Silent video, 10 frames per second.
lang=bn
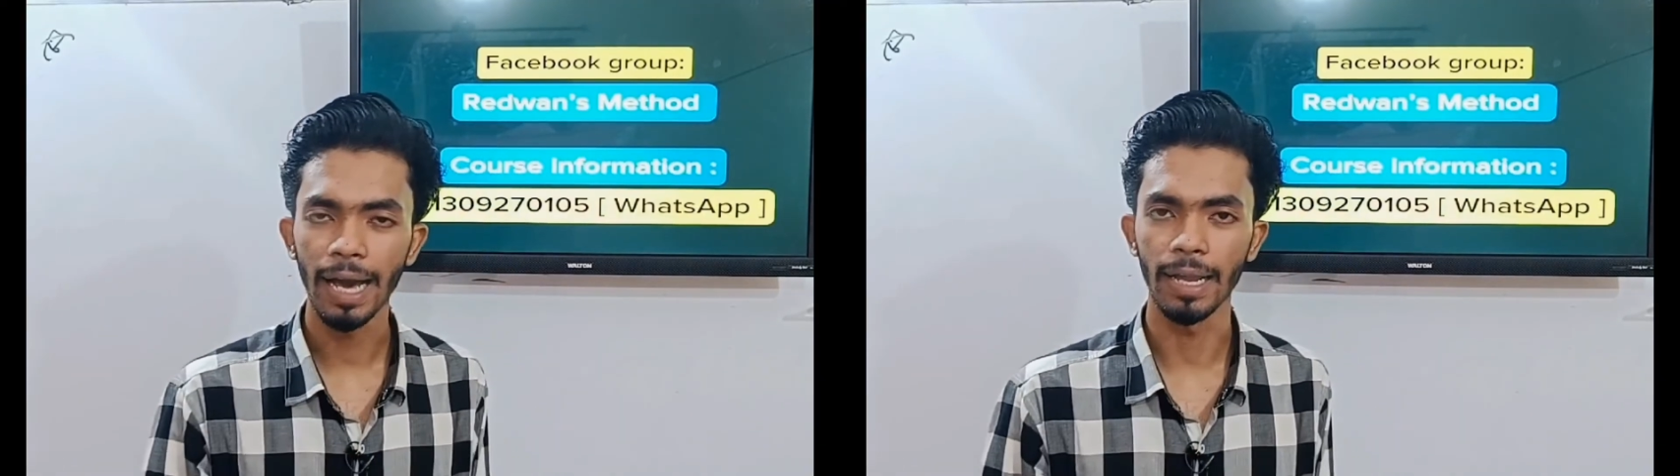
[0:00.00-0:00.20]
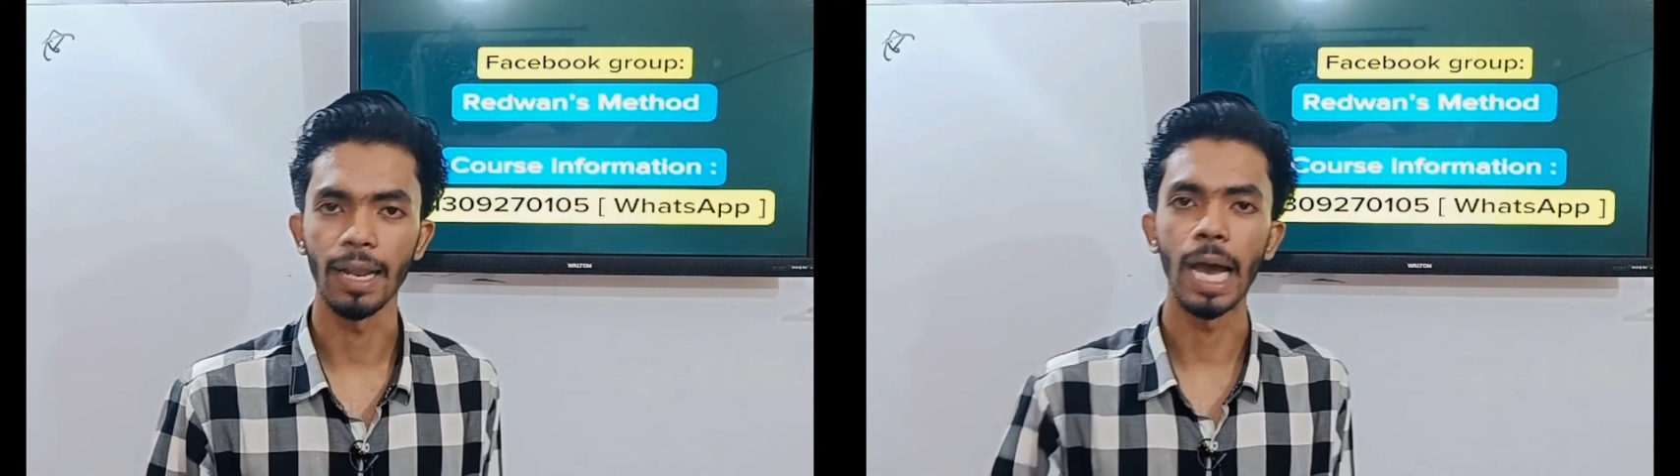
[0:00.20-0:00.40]

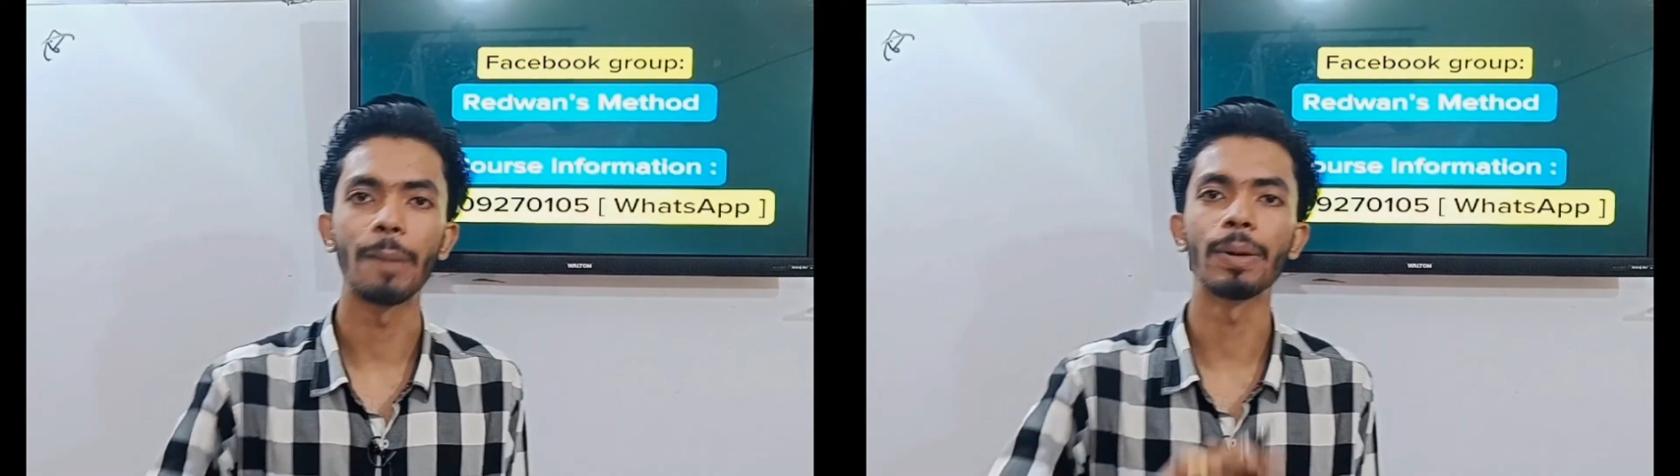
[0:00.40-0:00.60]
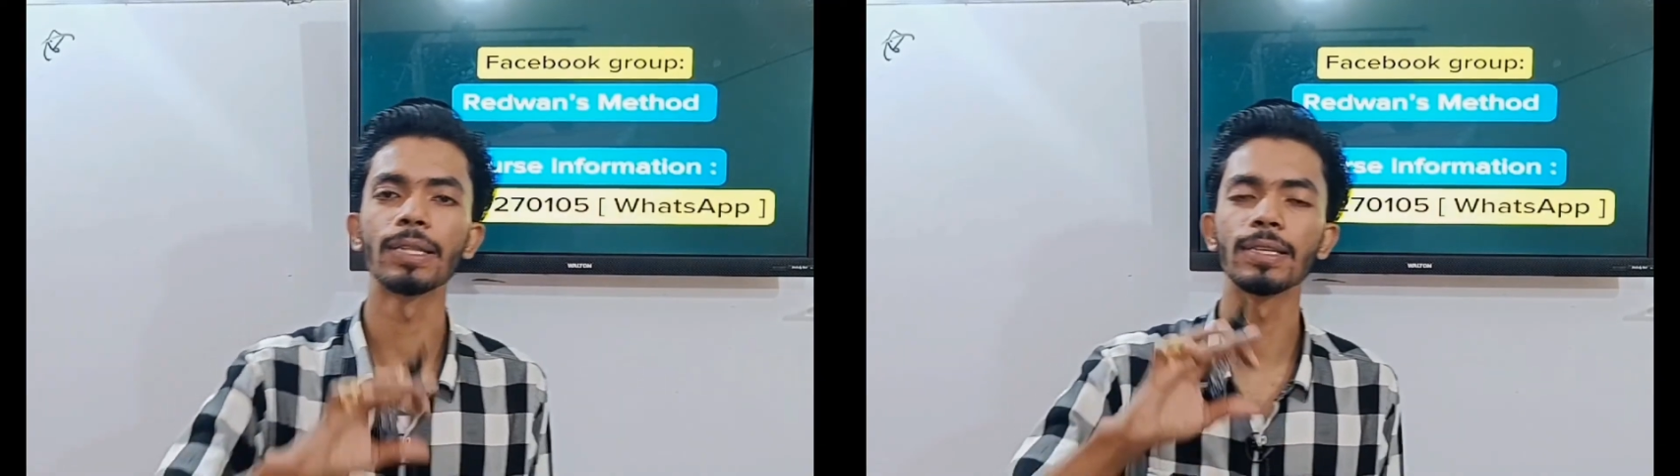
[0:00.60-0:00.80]
আর
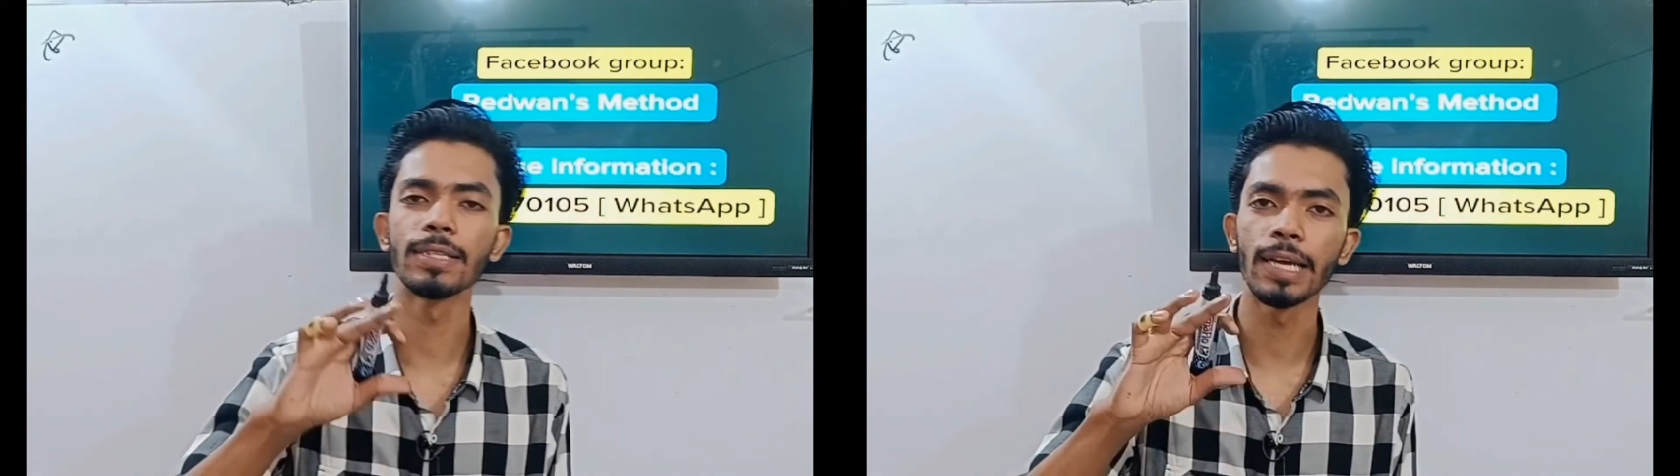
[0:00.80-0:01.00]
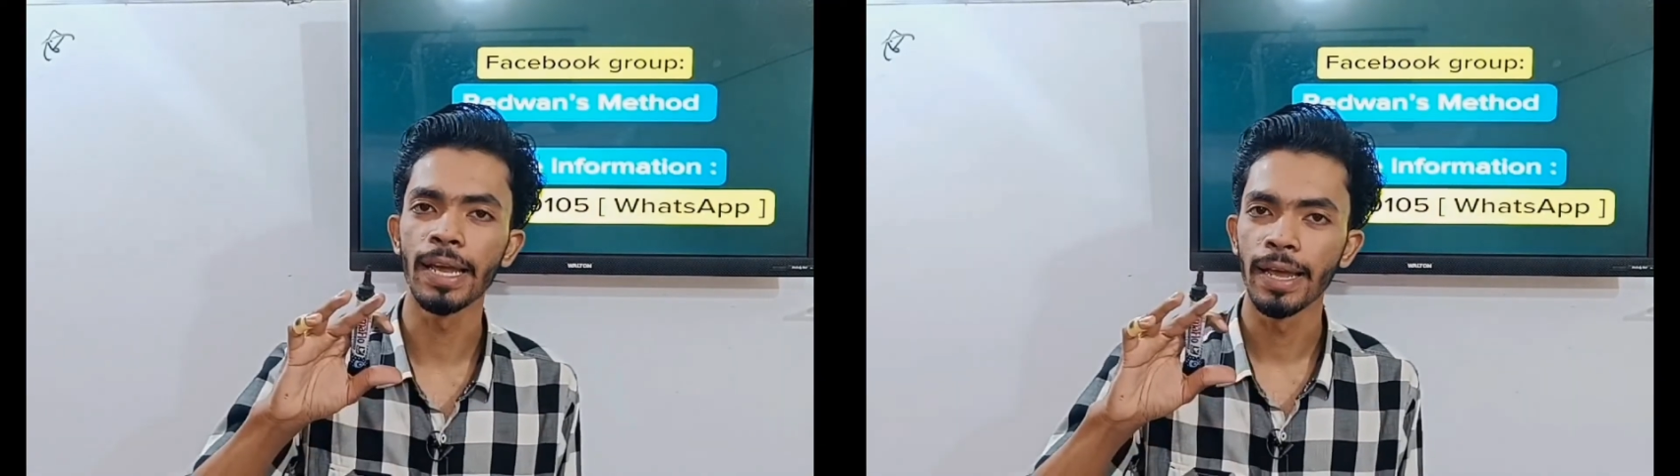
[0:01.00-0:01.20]
আমাদের
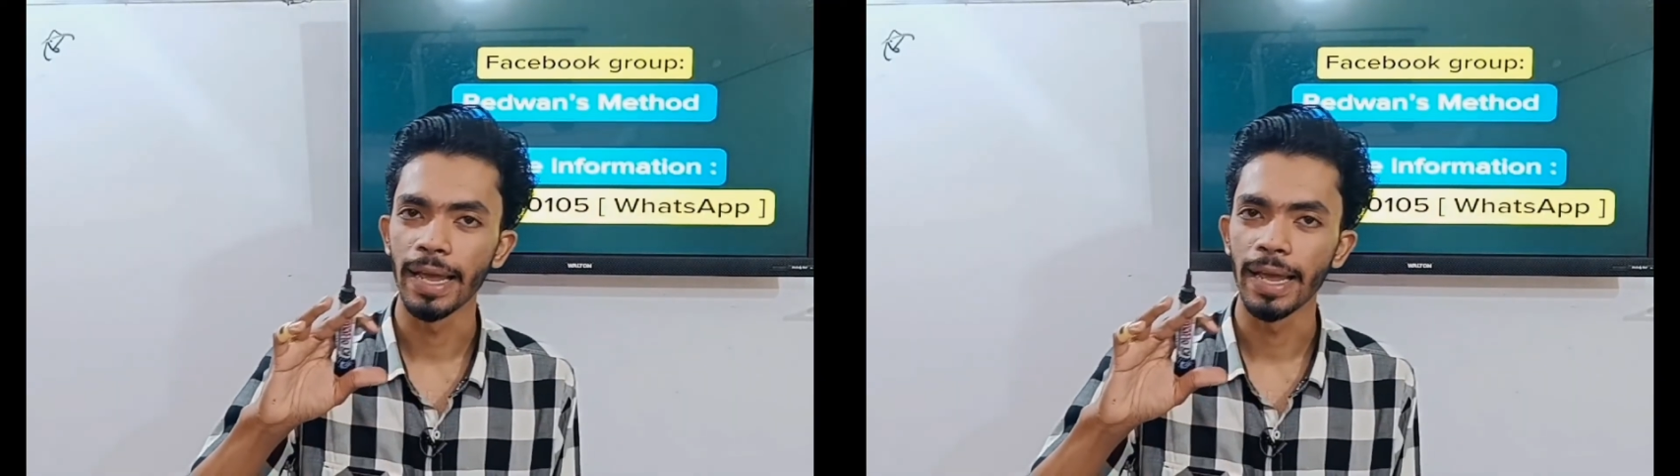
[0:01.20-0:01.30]
যে